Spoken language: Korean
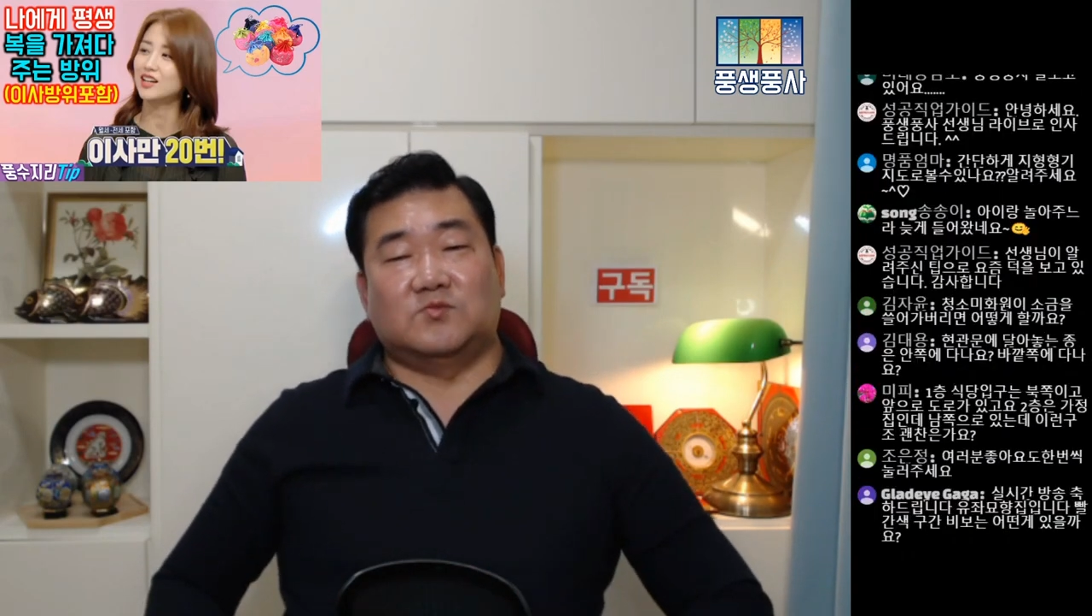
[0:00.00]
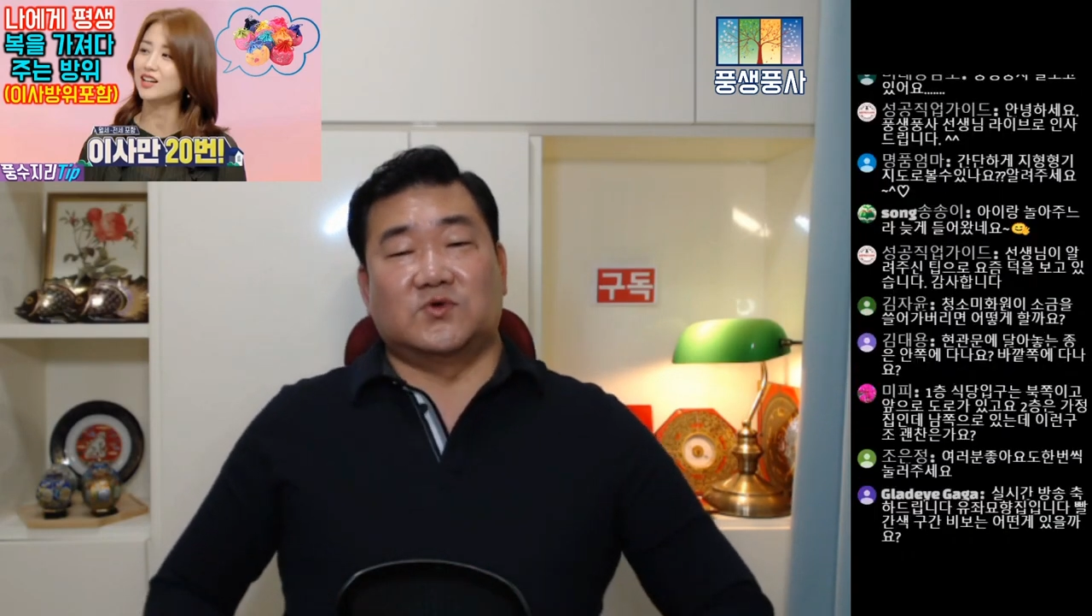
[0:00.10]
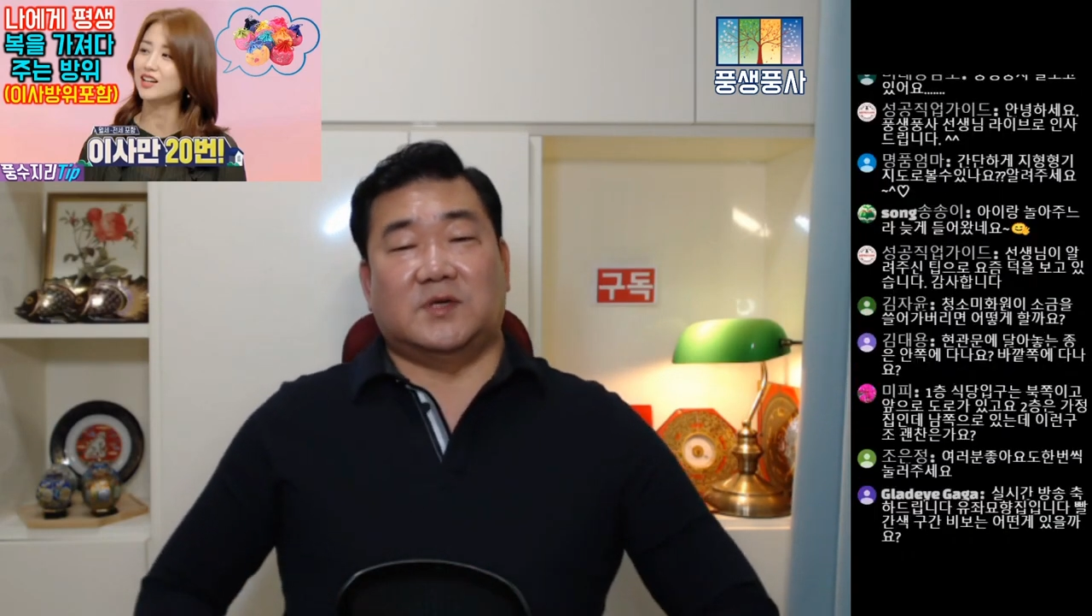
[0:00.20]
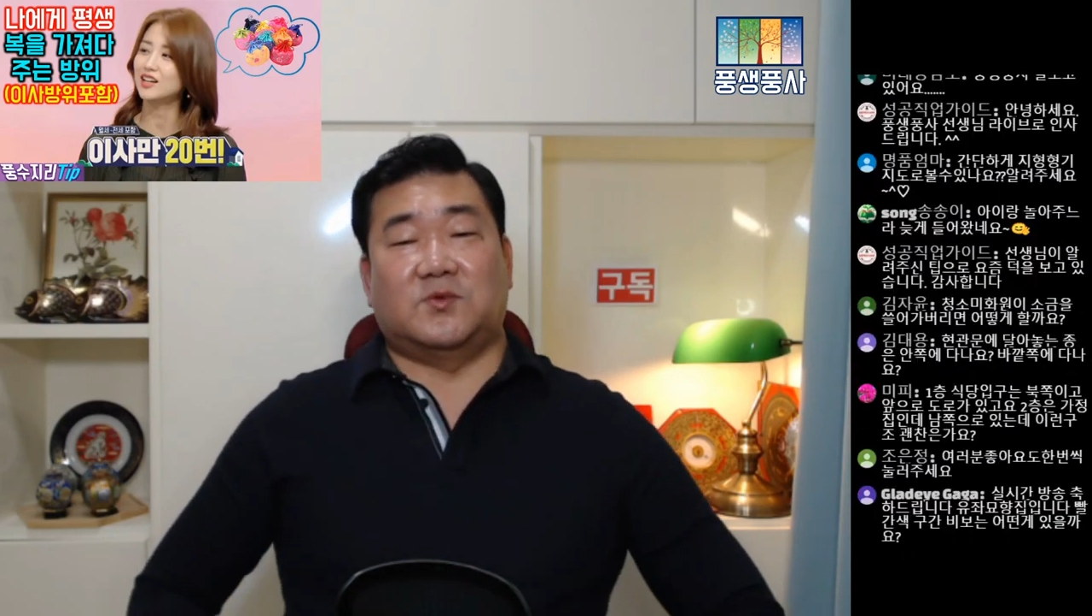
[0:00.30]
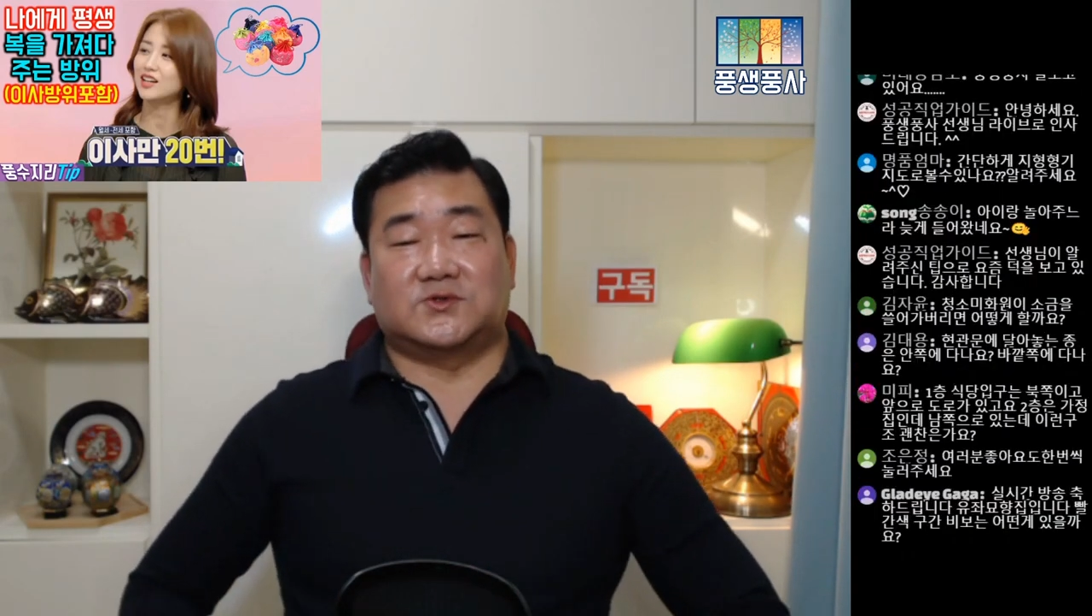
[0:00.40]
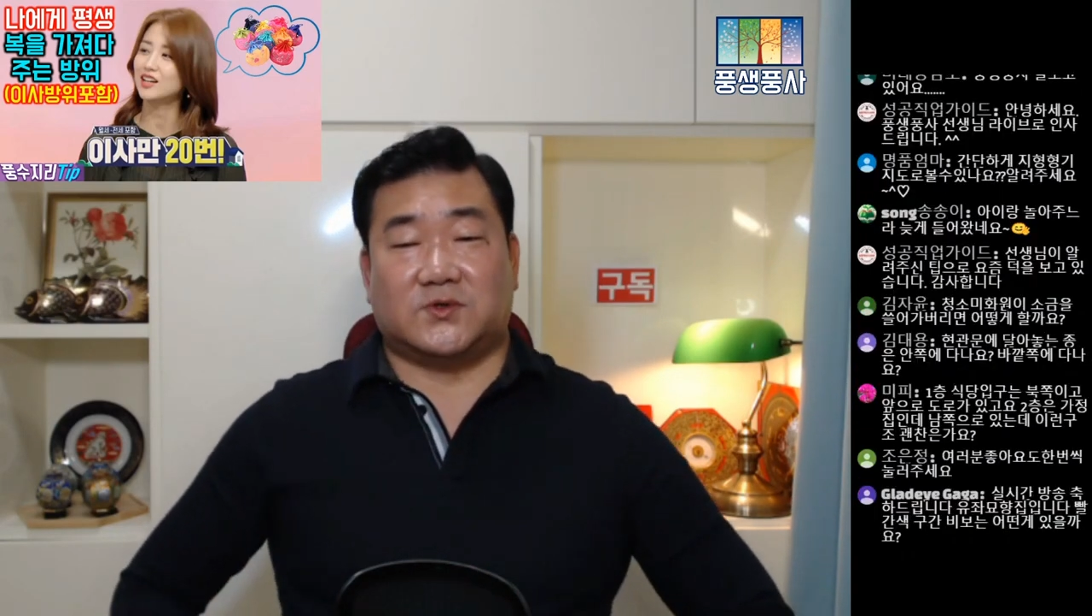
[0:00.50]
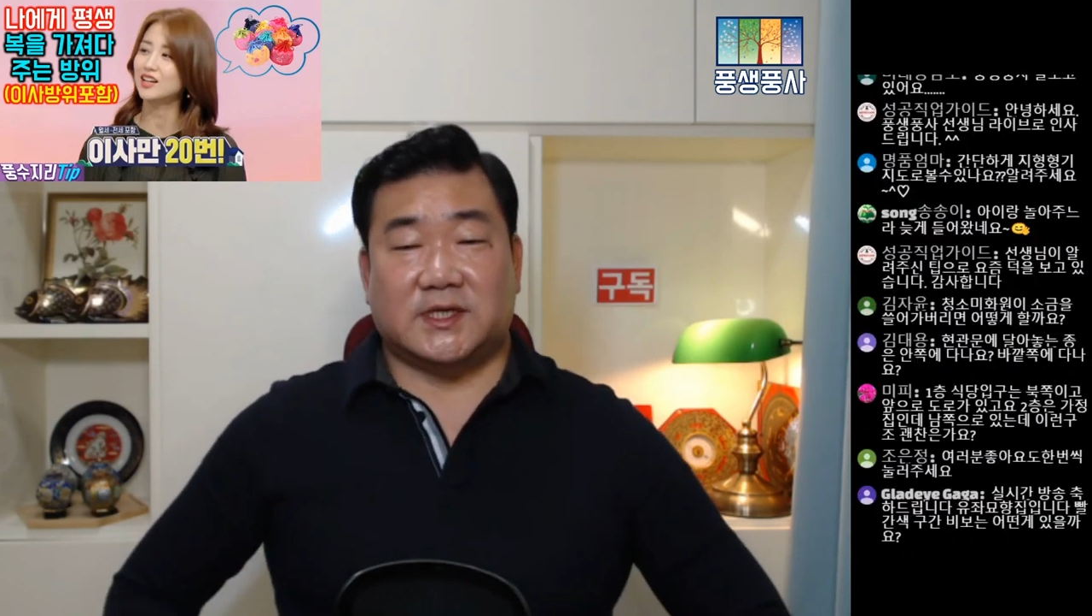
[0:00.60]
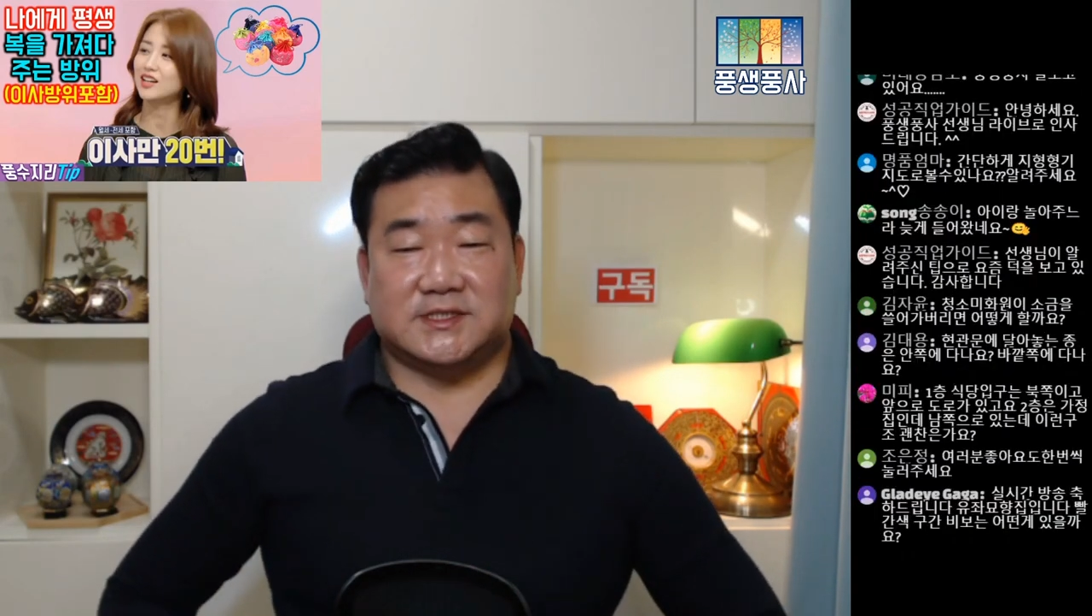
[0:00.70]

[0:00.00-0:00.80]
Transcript: 물이 부족한